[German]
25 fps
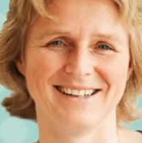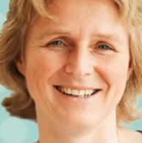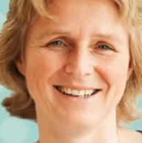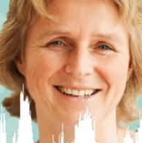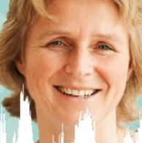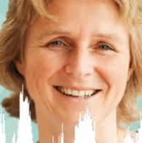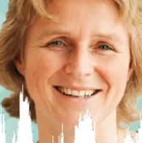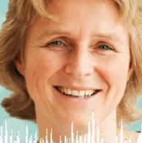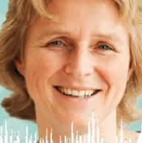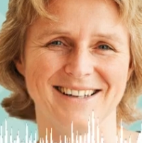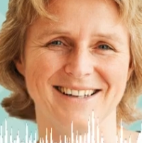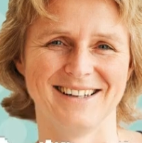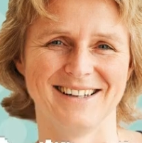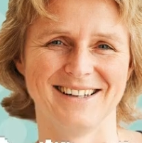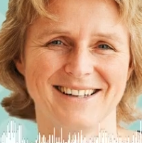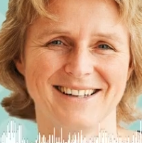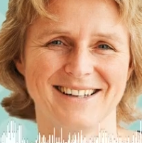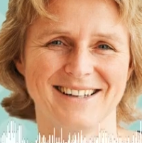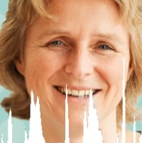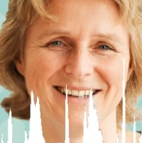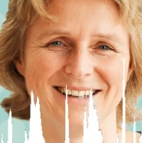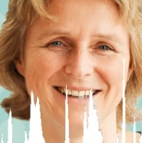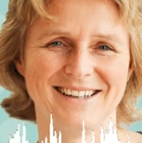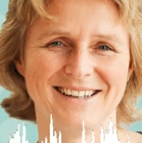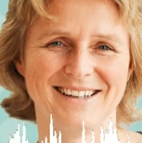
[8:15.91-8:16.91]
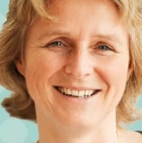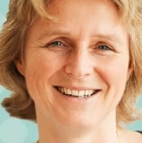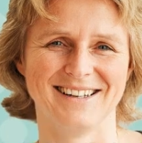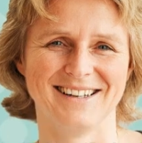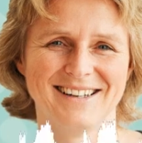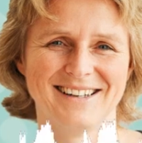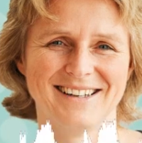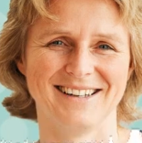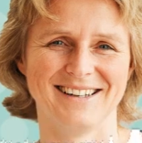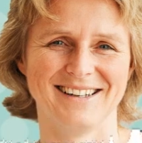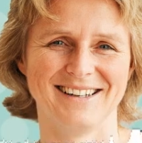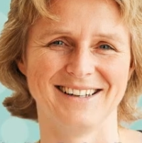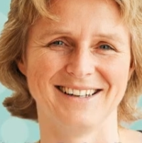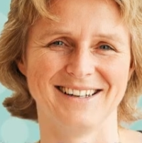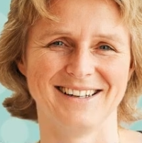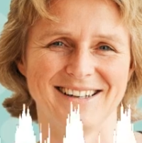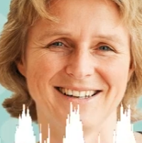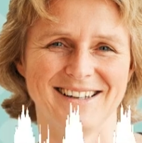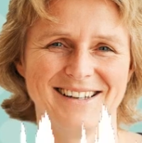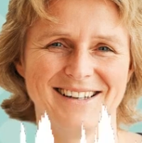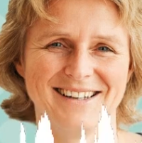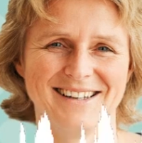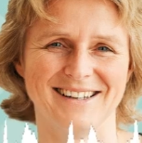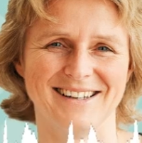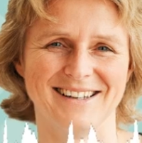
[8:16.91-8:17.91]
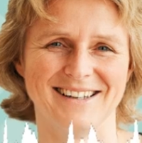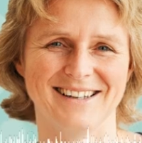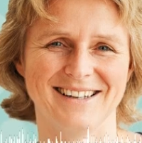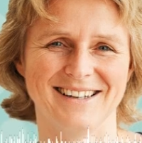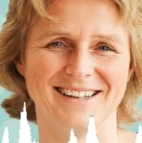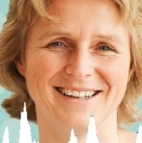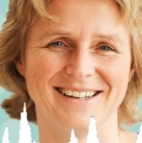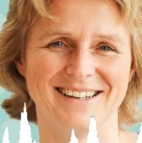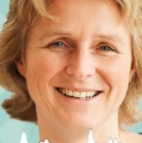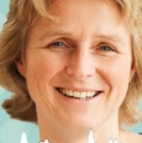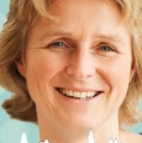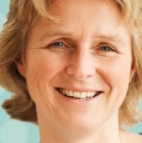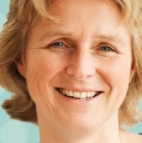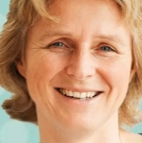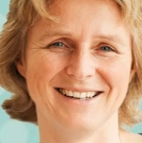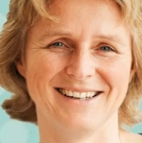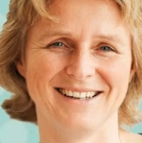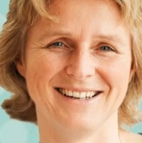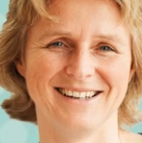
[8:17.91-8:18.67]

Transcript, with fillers: das hake ich mal ab, das war keine Erfüllung.